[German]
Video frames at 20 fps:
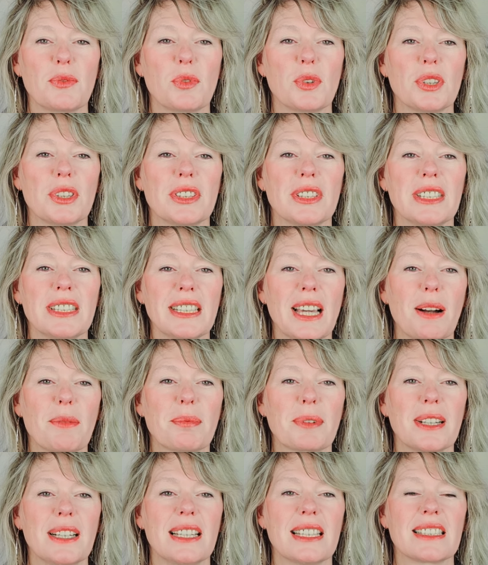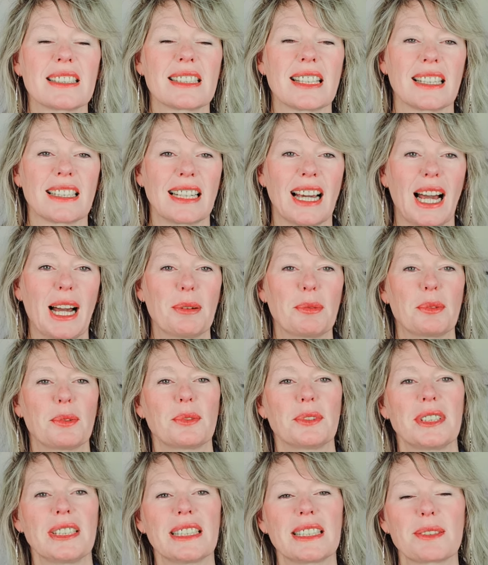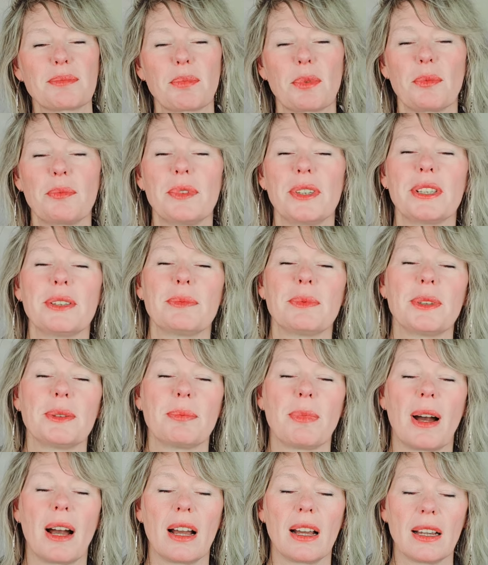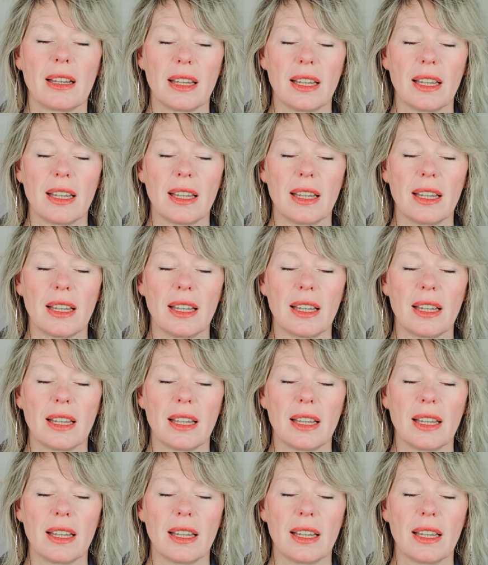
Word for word: wo ich nicht abgelästert habe und jetzt probiere ich mich mal